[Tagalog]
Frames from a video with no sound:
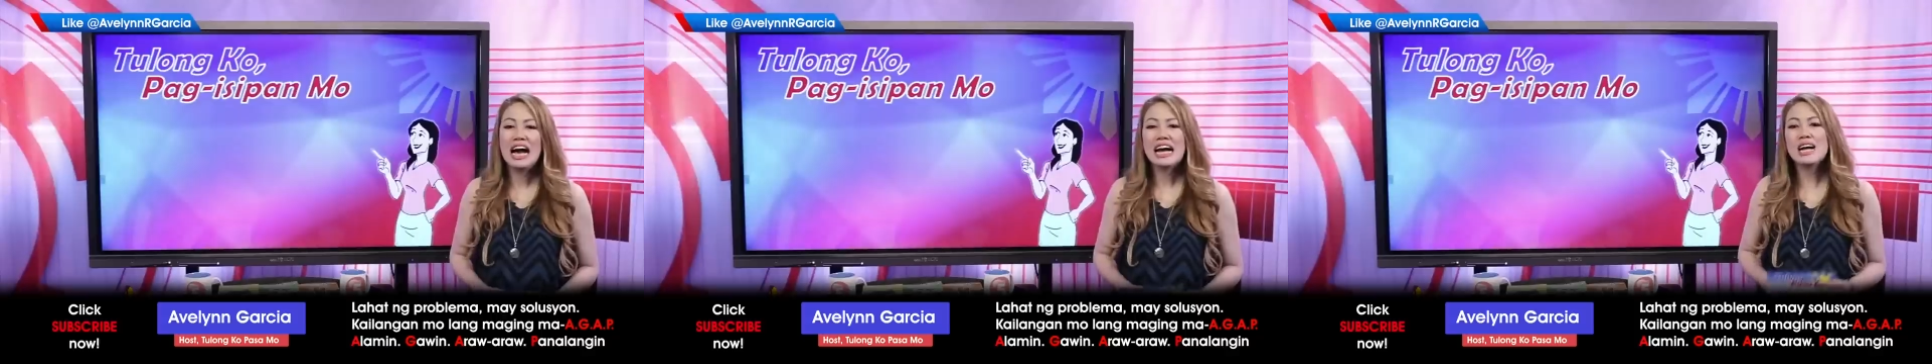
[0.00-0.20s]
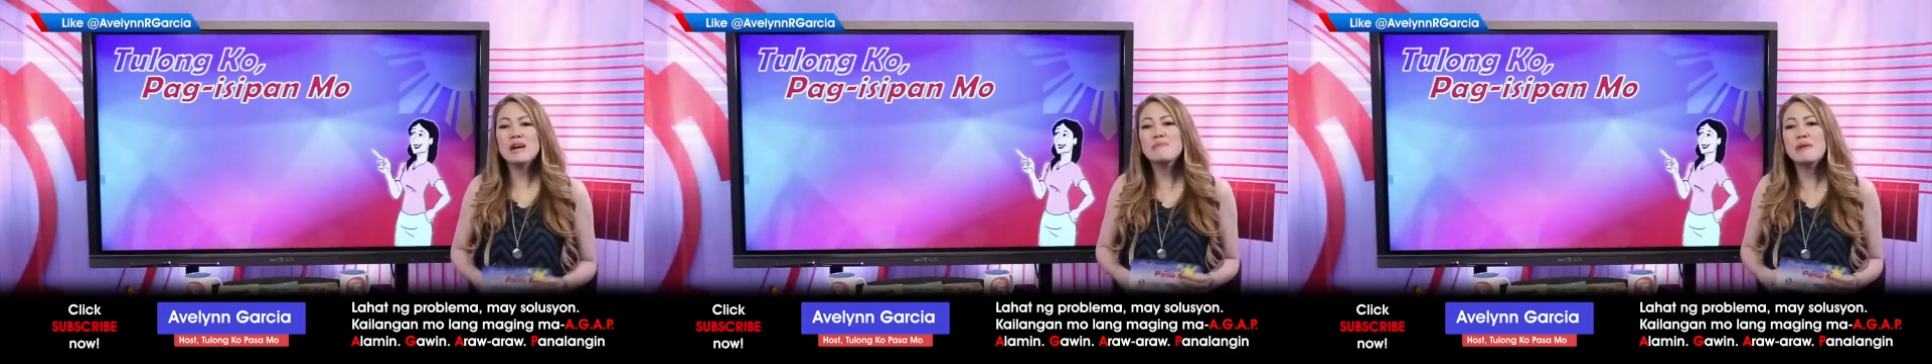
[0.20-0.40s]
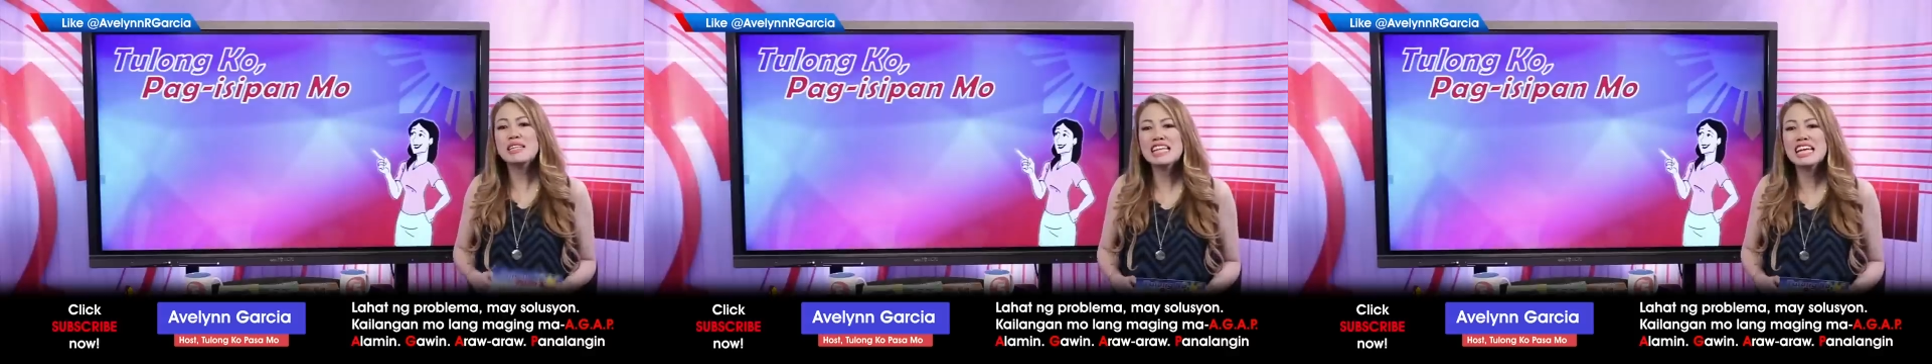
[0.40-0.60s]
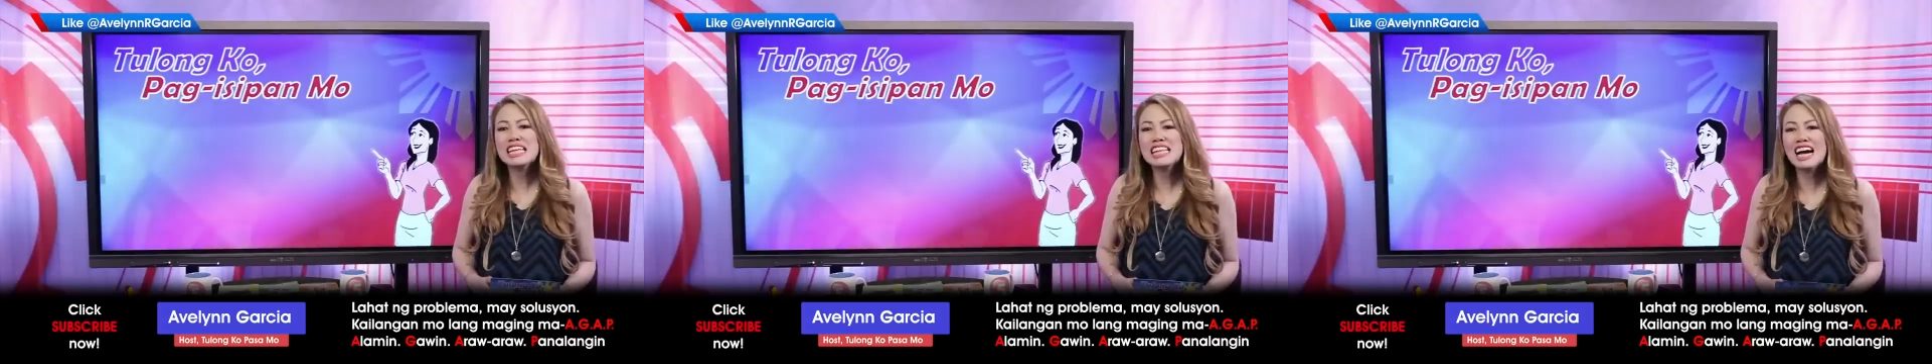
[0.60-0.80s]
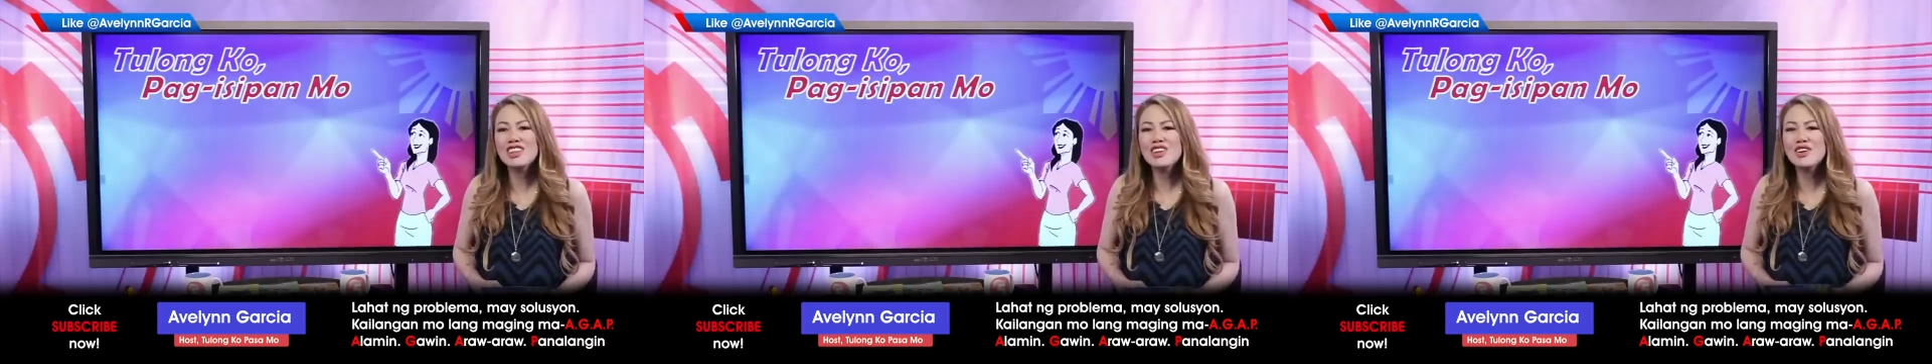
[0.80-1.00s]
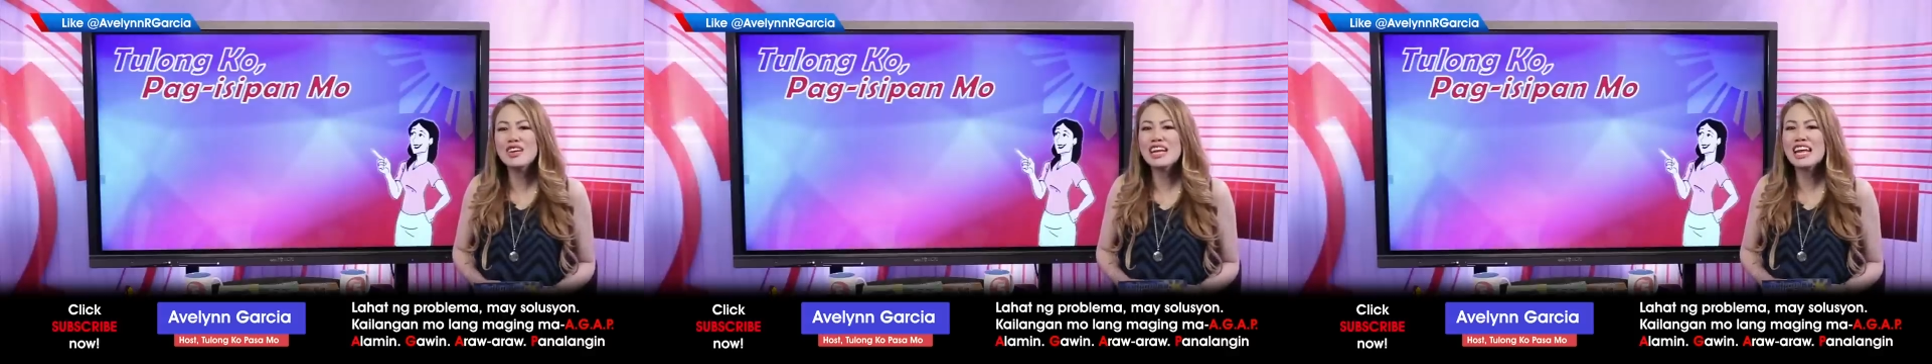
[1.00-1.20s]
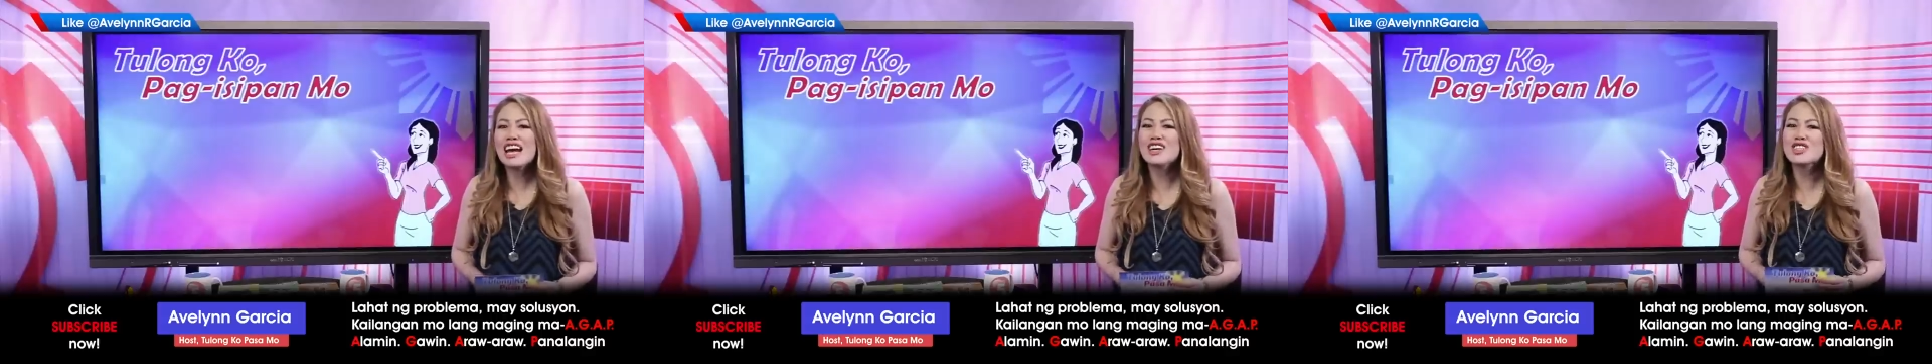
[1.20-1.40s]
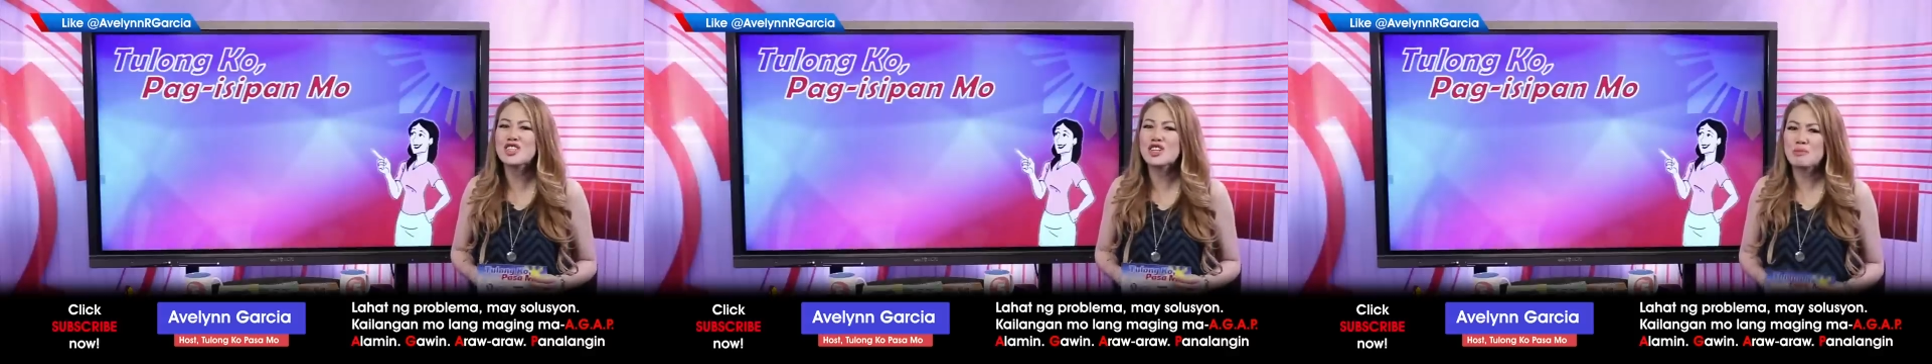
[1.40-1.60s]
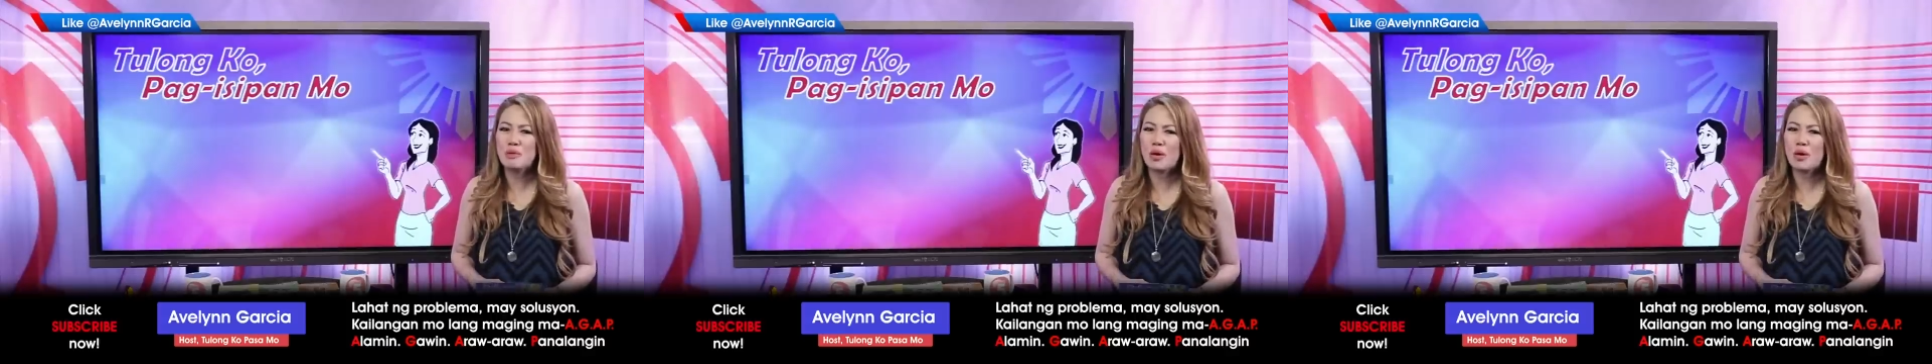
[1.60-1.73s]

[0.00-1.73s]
Kapatid, anong reaction